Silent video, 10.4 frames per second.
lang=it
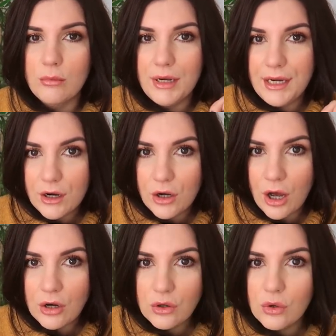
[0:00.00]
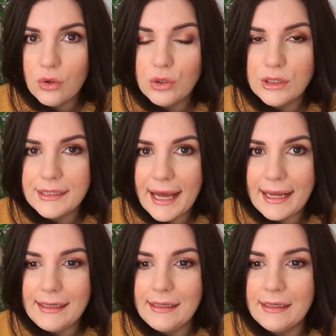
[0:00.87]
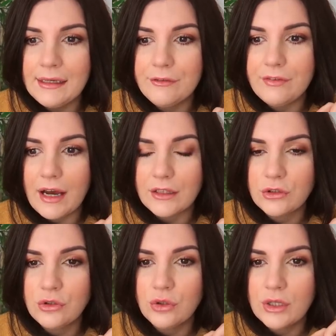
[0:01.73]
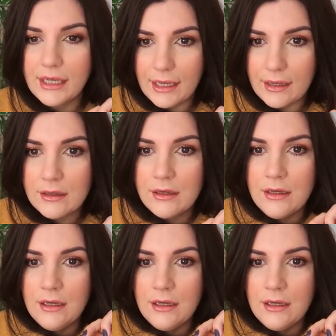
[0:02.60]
Me ne accorgo dal fatto che